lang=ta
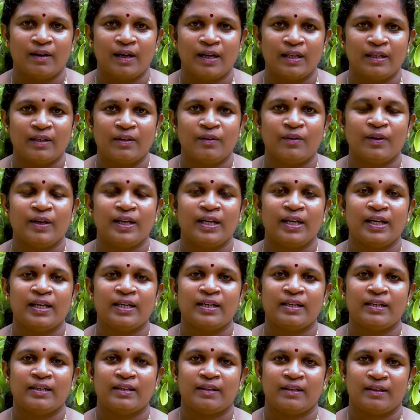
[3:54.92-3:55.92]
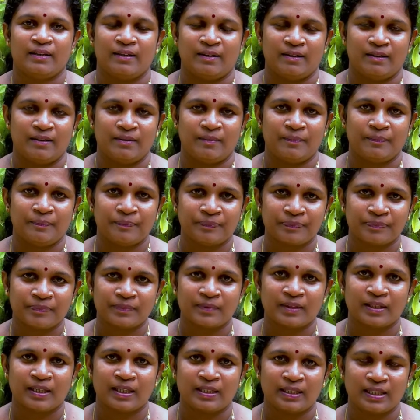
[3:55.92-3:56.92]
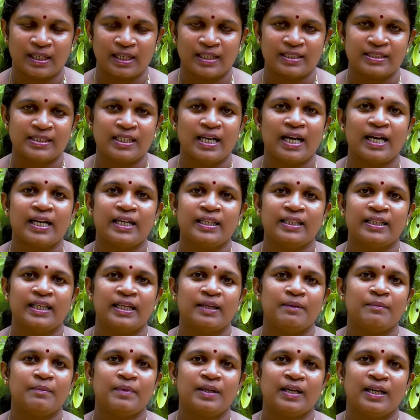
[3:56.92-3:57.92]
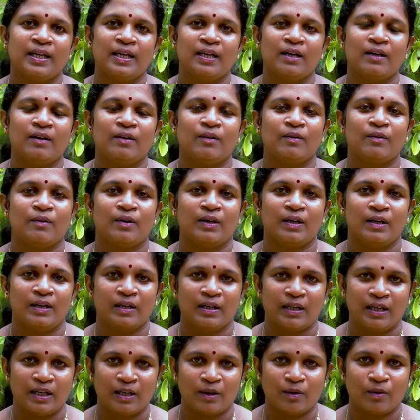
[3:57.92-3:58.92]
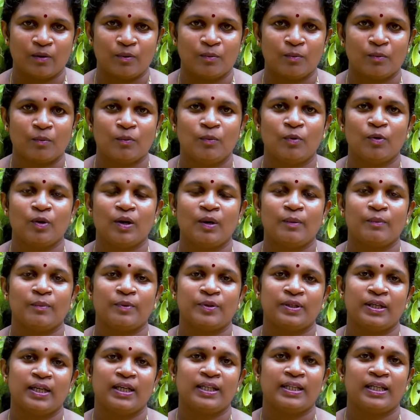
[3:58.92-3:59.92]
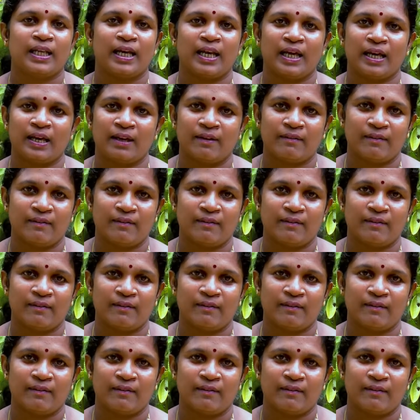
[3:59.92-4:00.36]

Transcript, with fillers: அதனுடைய அந்த கஷாயத்தையும் நீங்கள் உங்கள் நீங்கள் முழுகம் முதல் தலைக்கு